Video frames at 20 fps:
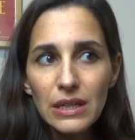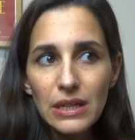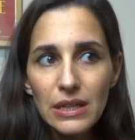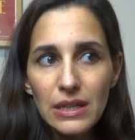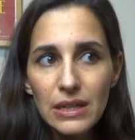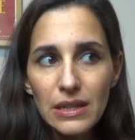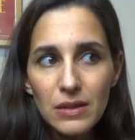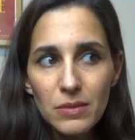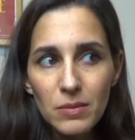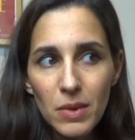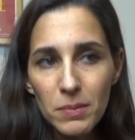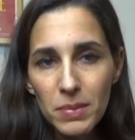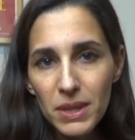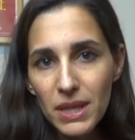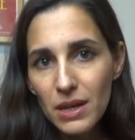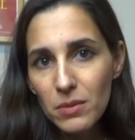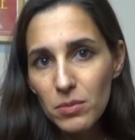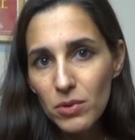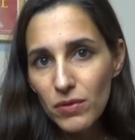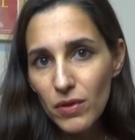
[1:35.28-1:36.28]
y me
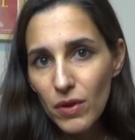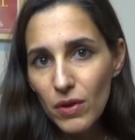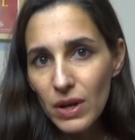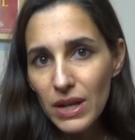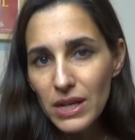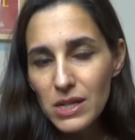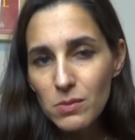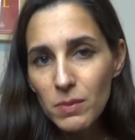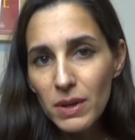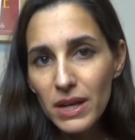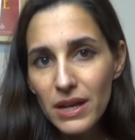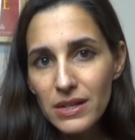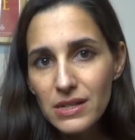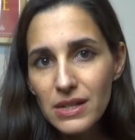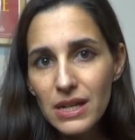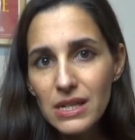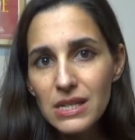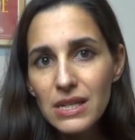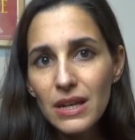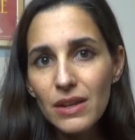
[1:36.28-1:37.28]
pide que por favor le explique
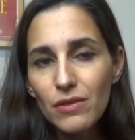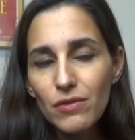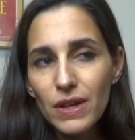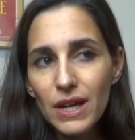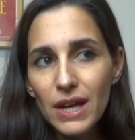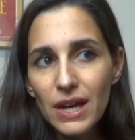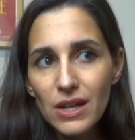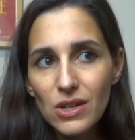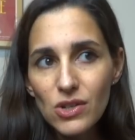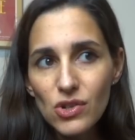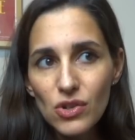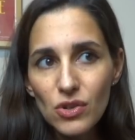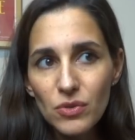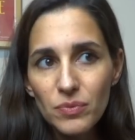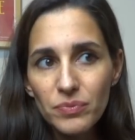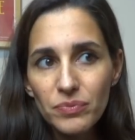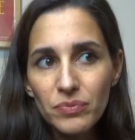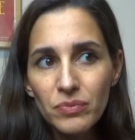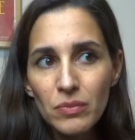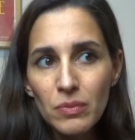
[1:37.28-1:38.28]
qué significa eso.
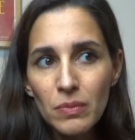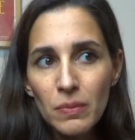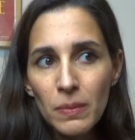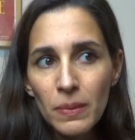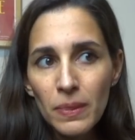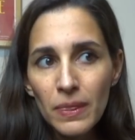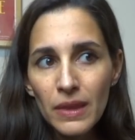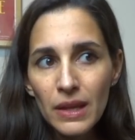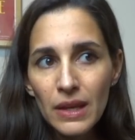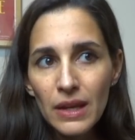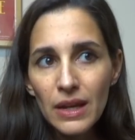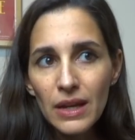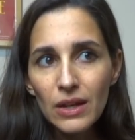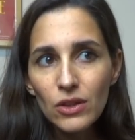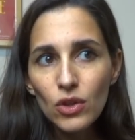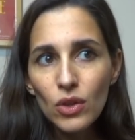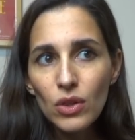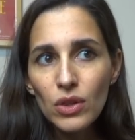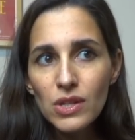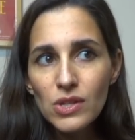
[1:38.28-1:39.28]

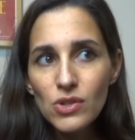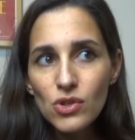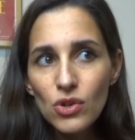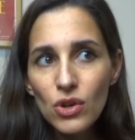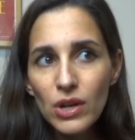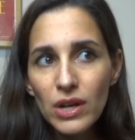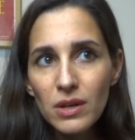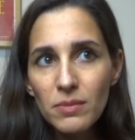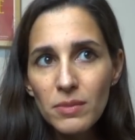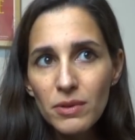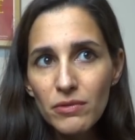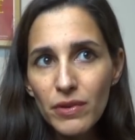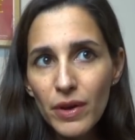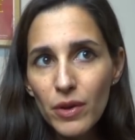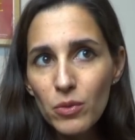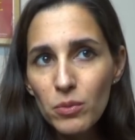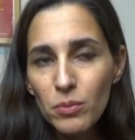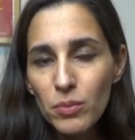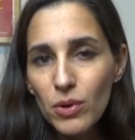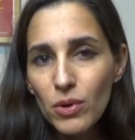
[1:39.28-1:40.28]
Entonces yo ahí me
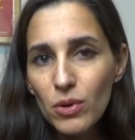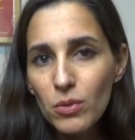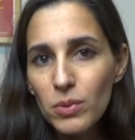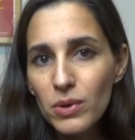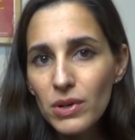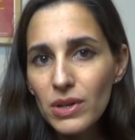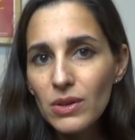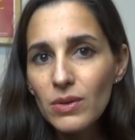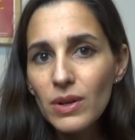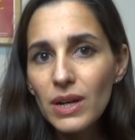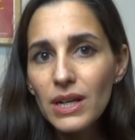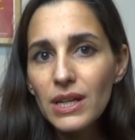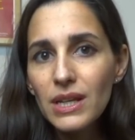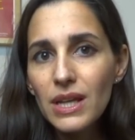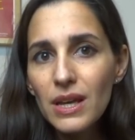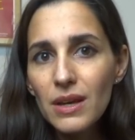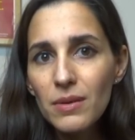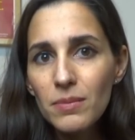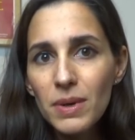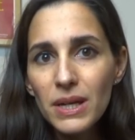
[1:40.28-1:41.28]
enfado un poco, porque una
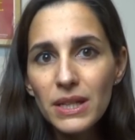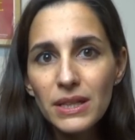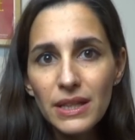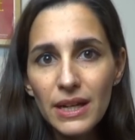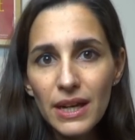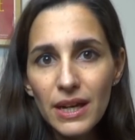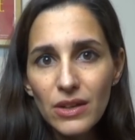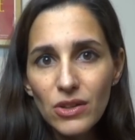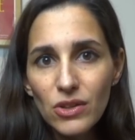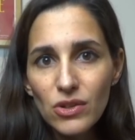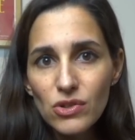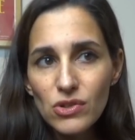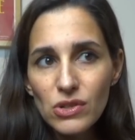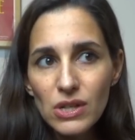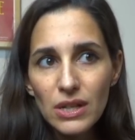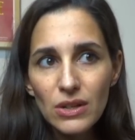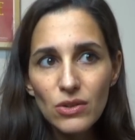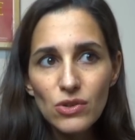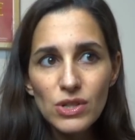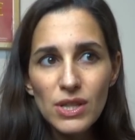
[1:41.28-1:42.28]
niña de 20
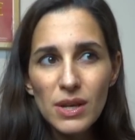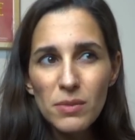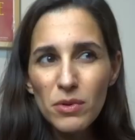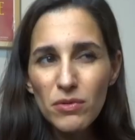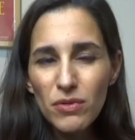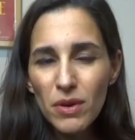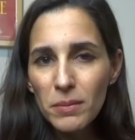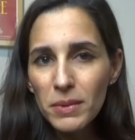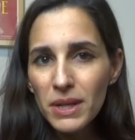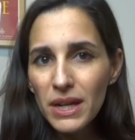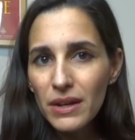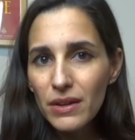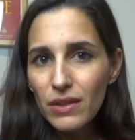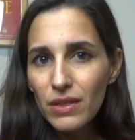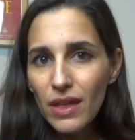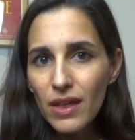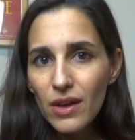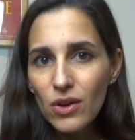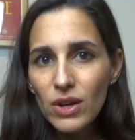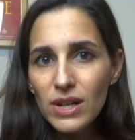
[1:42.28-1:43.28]
años que no está muy
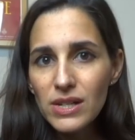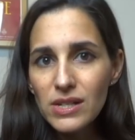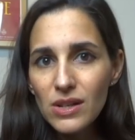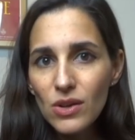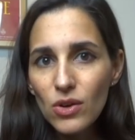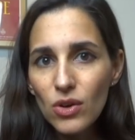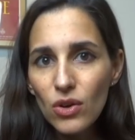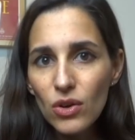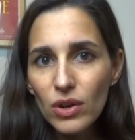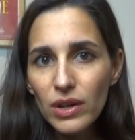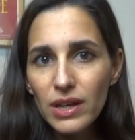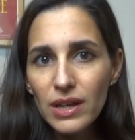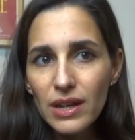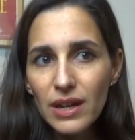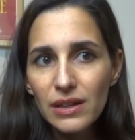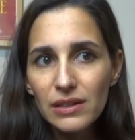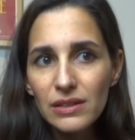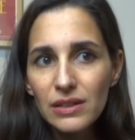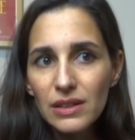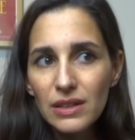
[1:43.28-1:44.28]
familiarizada con la
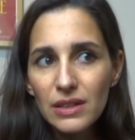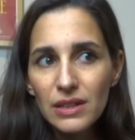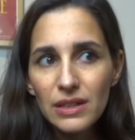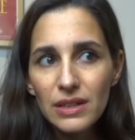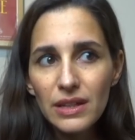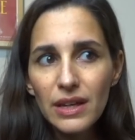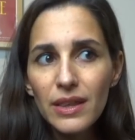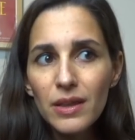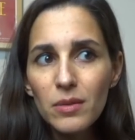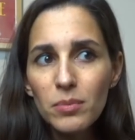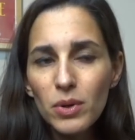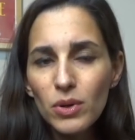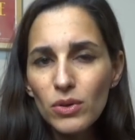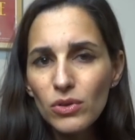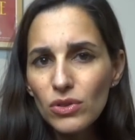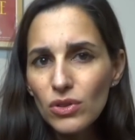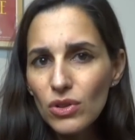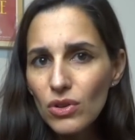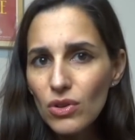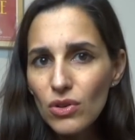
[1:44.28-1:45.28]
psicología, que de
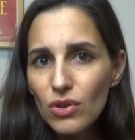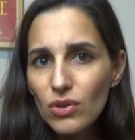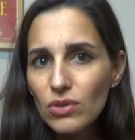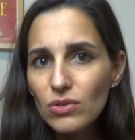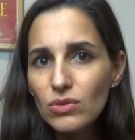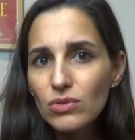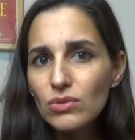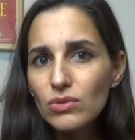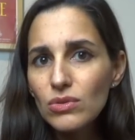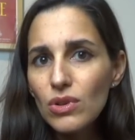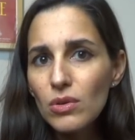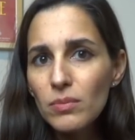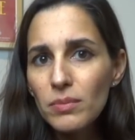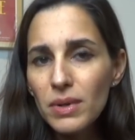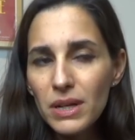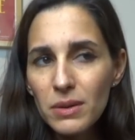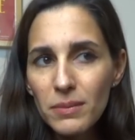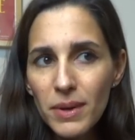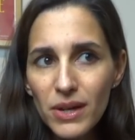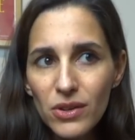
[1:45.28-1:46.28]
pronto un
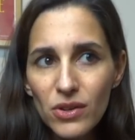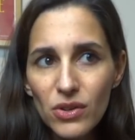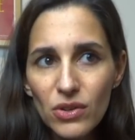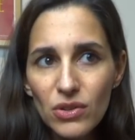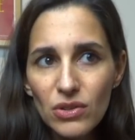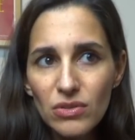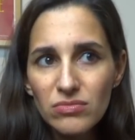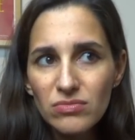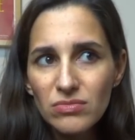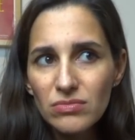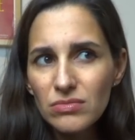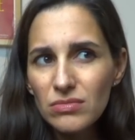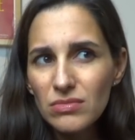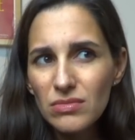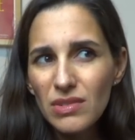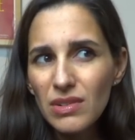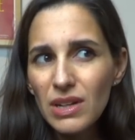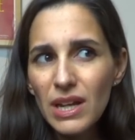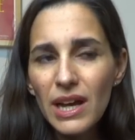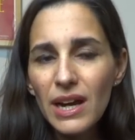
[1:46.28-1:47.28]
hombre mayor
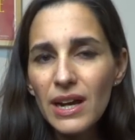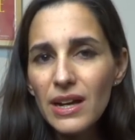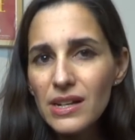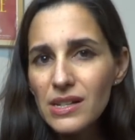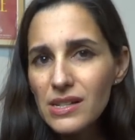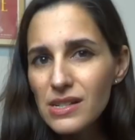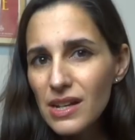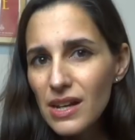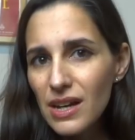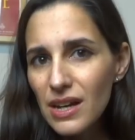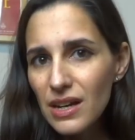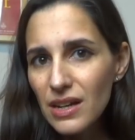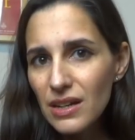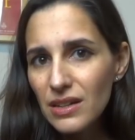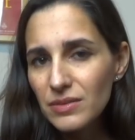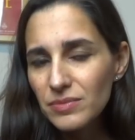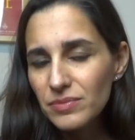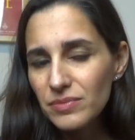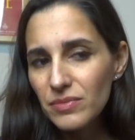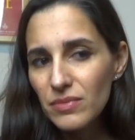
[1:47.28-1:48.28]
mm, le haga
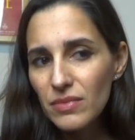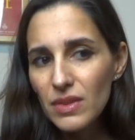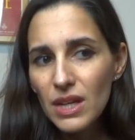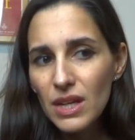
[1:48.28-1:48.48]
esa